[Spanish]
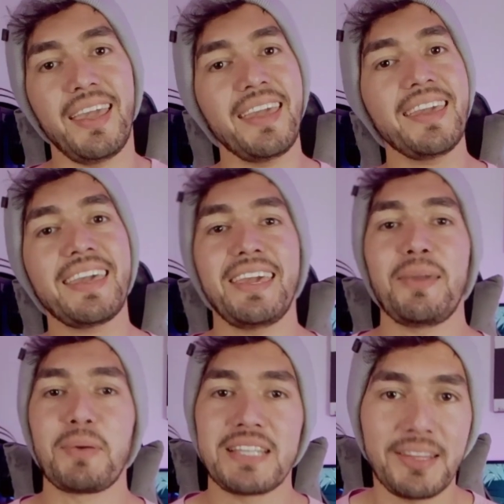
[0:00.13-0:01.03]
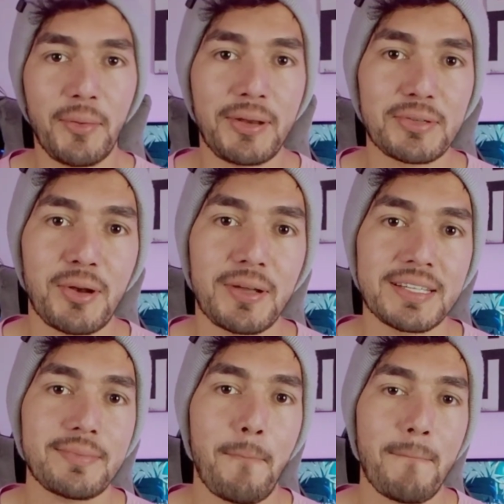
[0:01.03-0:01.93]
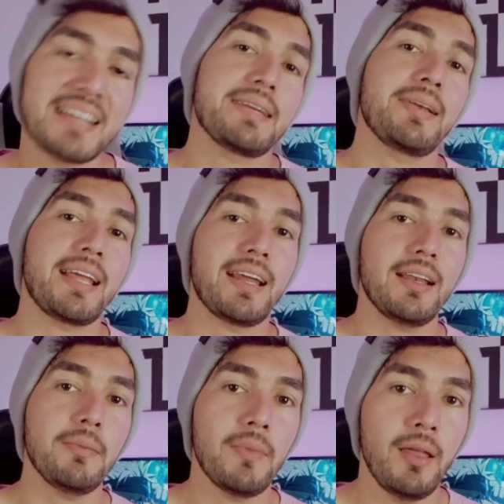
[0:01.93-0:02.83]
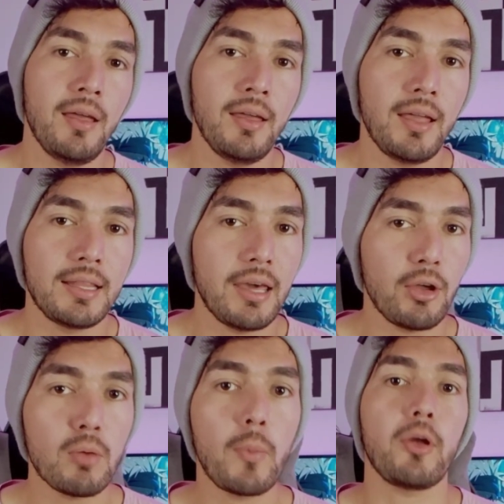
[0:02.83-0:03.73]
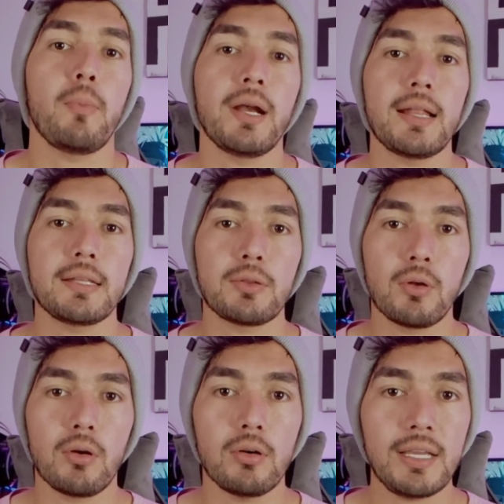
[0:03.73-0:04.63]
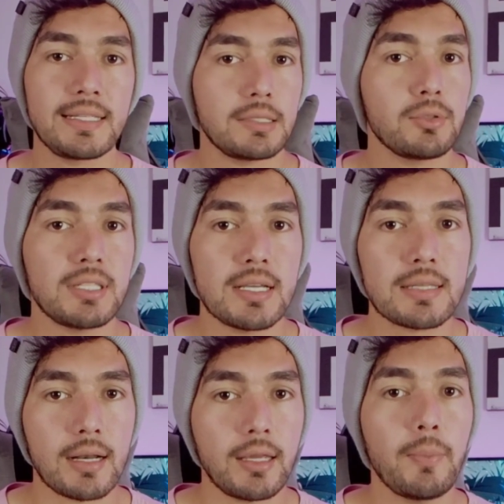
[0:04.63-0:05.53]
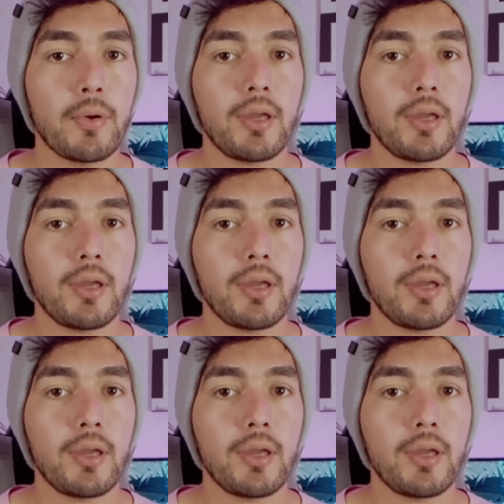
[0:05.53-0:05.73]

Hey, ¿qué pasa gente? Bienvenidos una vez más al canal. El día de hoy, como pudieron ver en el título, quizás ustedes están aquí